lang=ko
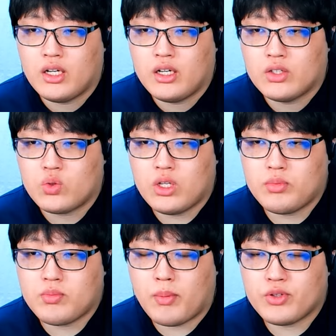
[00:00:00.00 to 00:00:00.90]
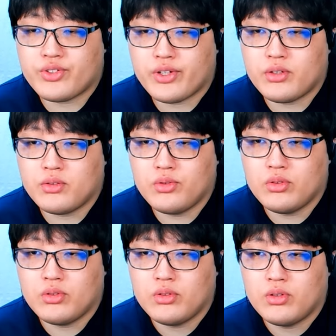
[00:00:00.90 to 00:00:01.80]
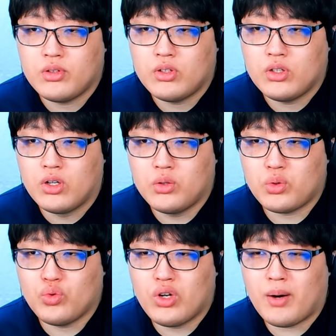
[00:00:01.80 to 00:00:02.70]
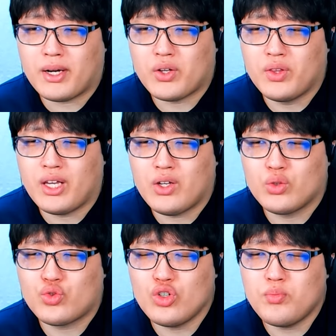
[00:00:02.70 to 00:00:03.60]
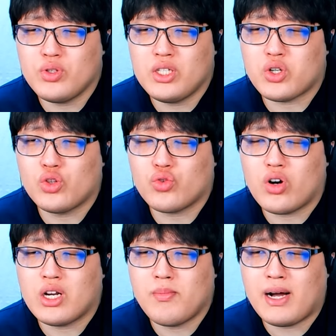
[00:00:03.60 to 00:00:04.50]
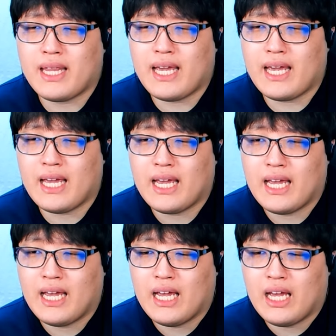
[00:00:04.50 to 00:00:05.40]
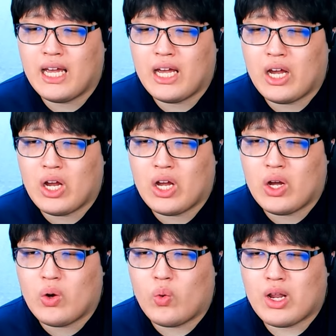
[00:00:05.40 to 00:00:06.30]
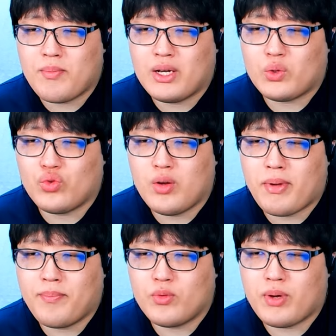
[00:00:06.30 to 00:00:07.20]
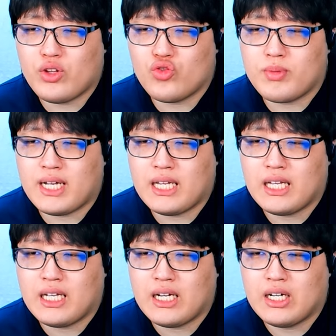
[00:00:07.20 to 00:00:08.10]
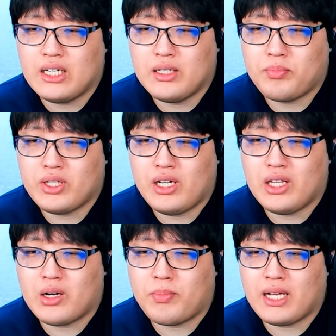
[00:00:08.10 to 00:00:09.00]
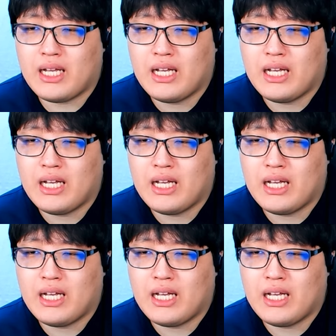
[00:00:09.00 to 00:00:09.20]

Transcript: 손님 신발 벗으세요 어또 우 유리가 박혔네 이건 충분히 절뚝거릴만 해 오랜만에 또 유리 빼, 빼는구만 어피 아, 흘리는 것봐